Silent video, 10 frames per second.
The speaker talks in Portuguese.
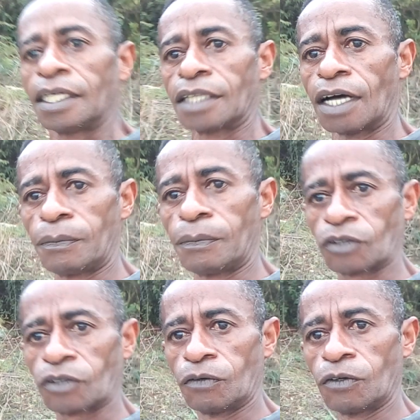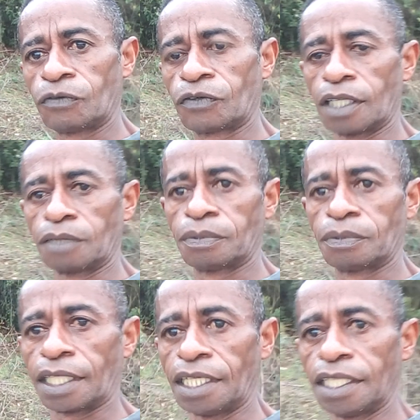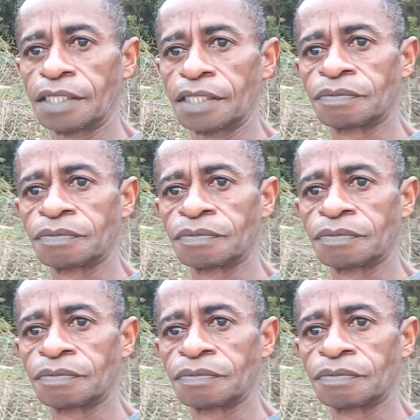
Então, pessoal, eu vou ficando por aqui.